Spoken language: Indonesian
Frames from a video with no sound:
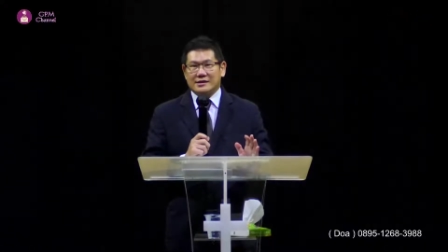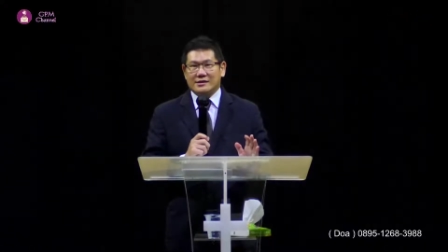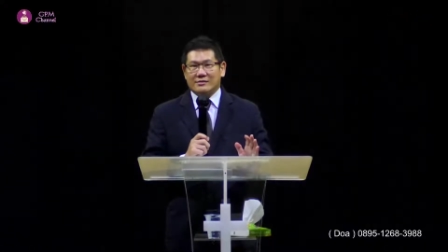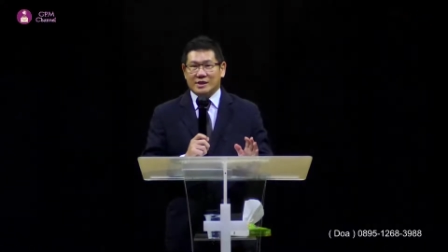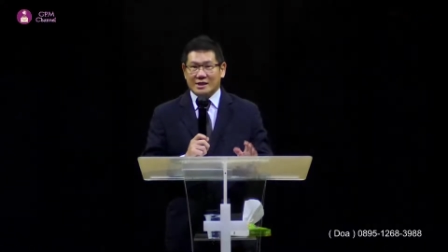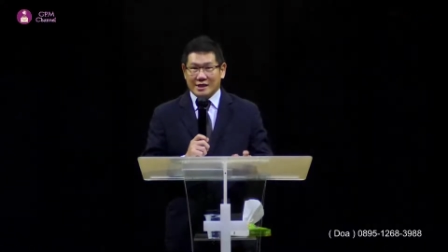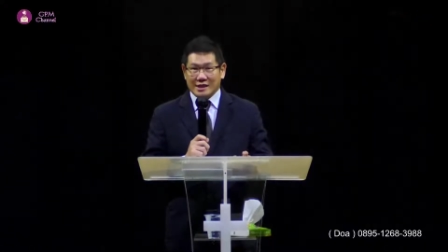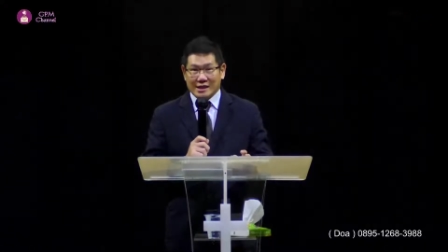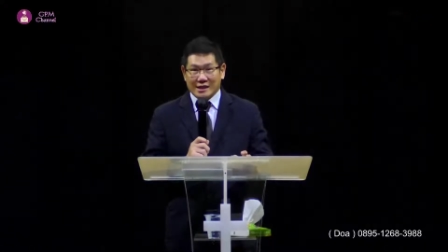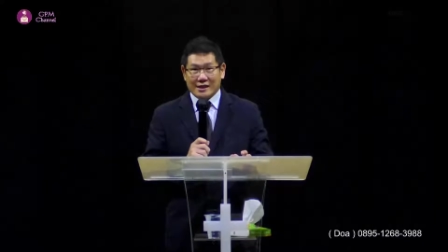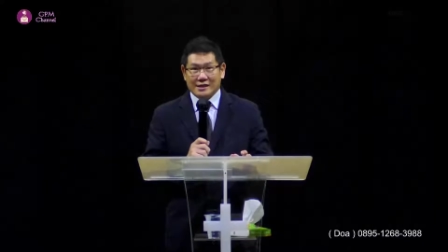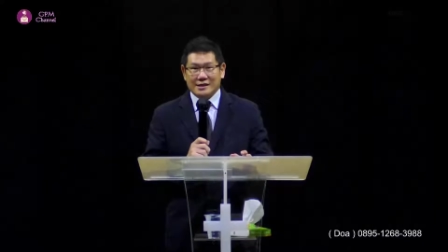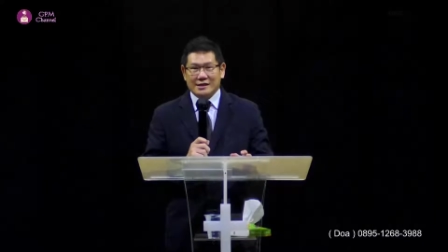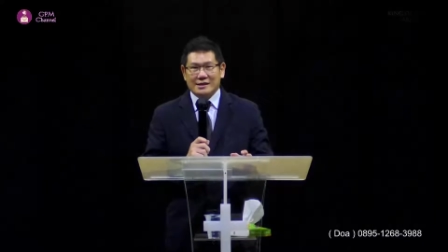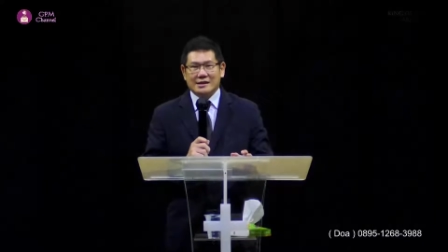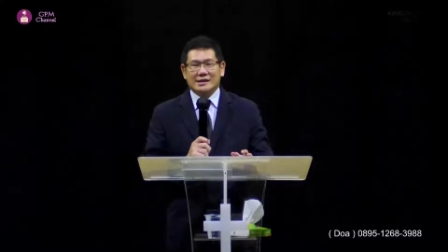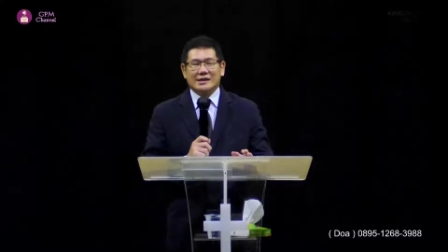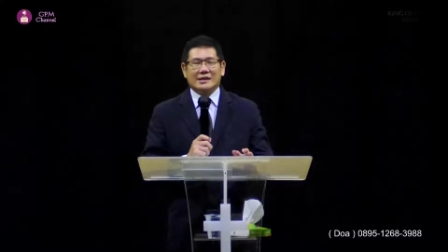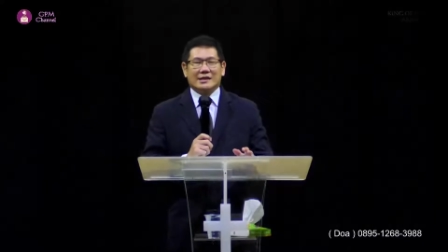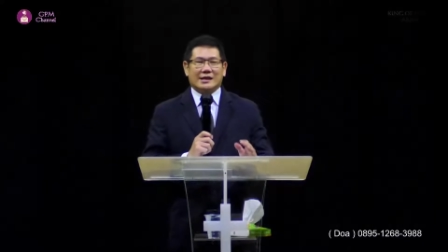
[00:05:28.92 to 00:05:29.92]
Mesir.
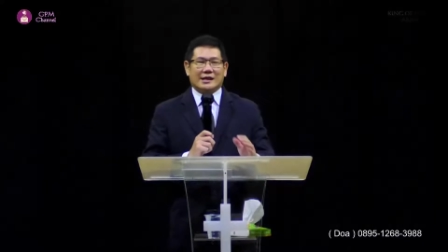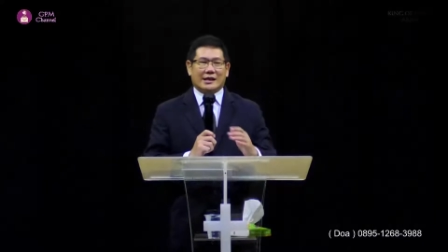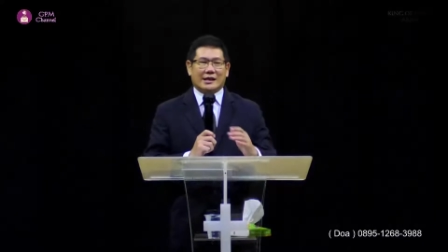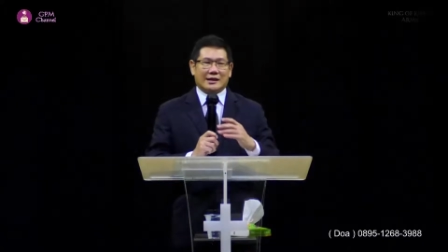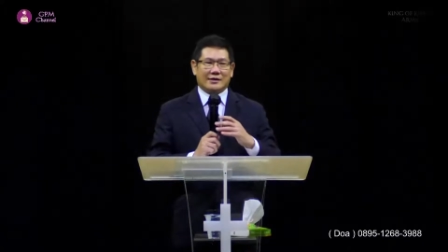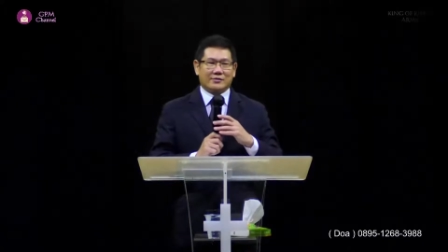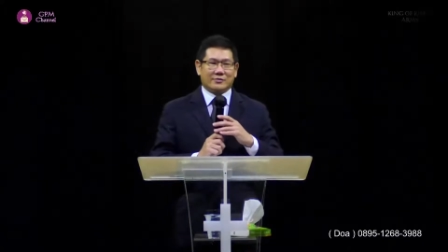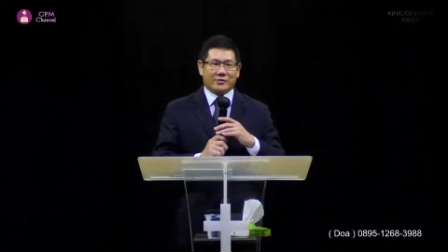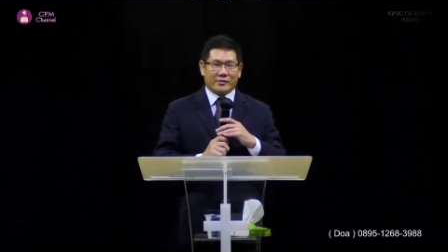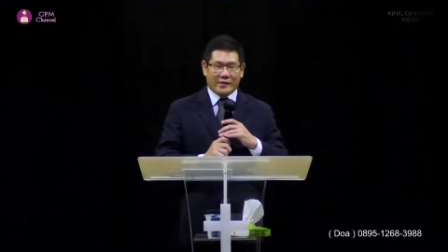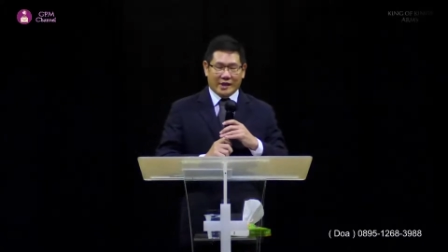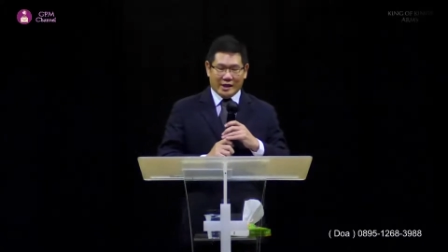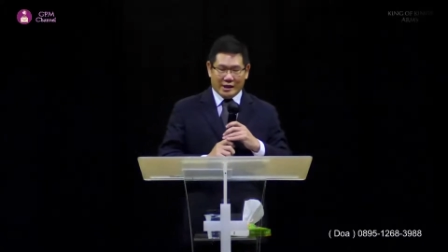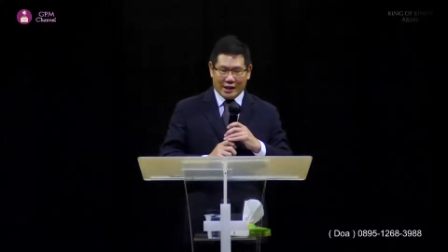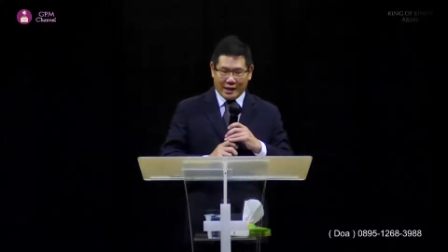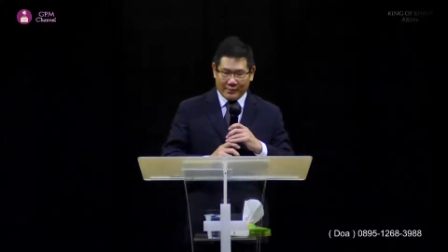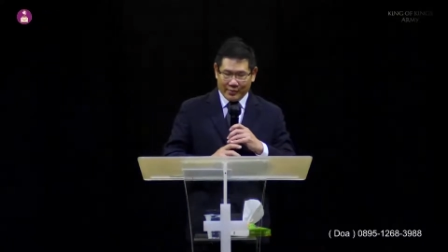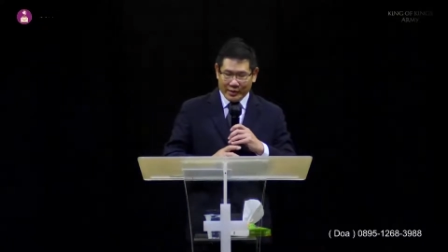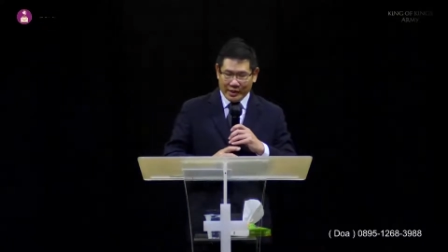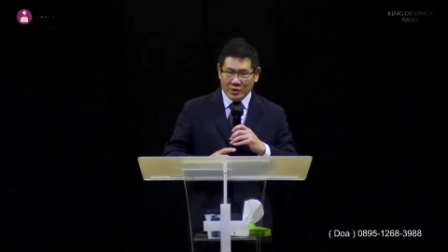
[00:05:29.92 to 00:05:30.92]

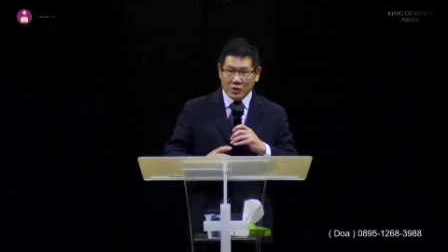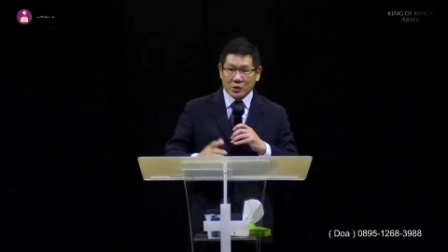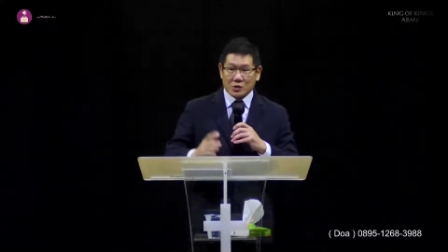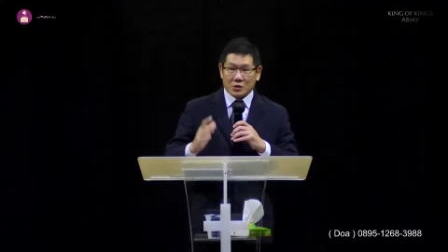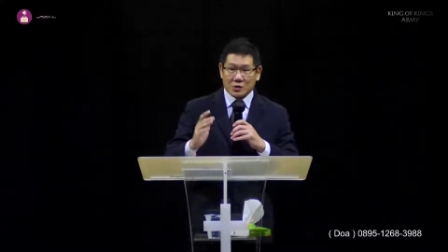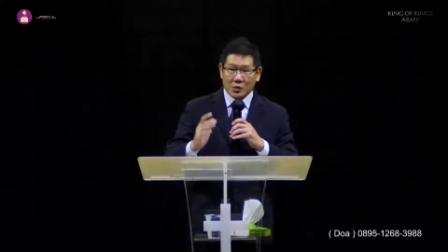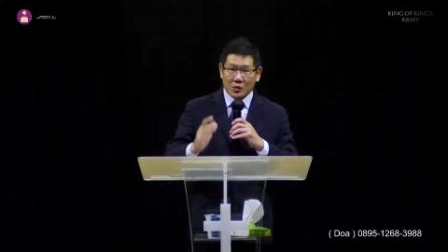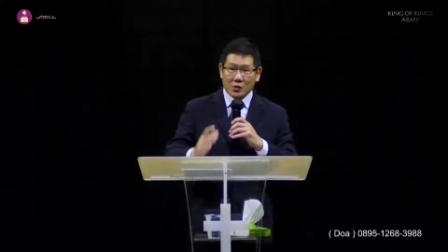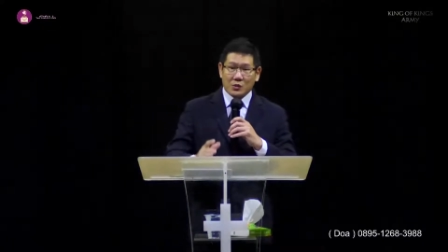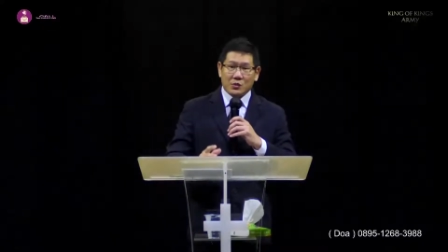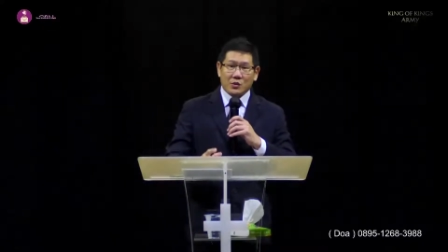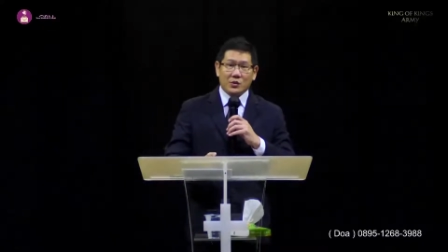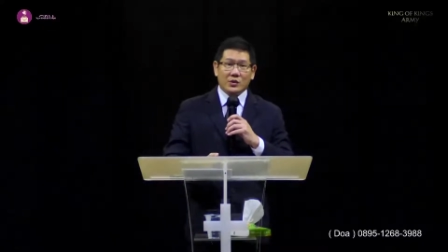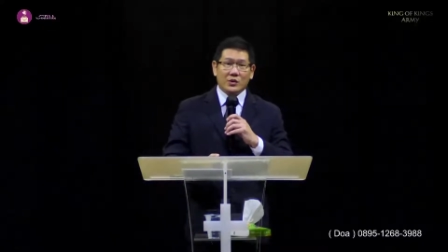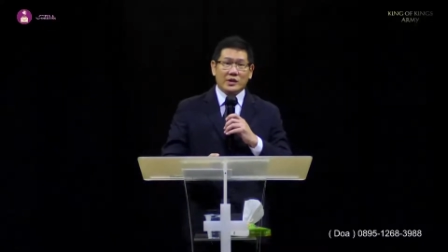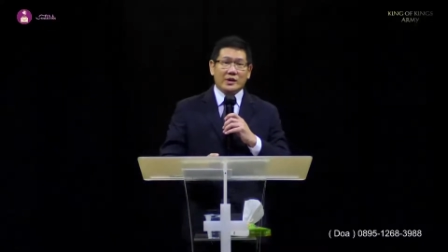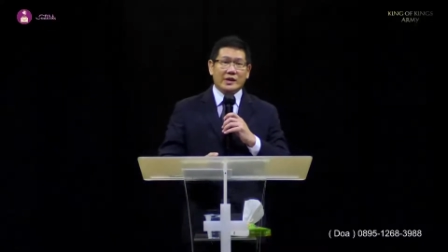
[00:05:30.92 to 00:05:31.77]
Tapi justru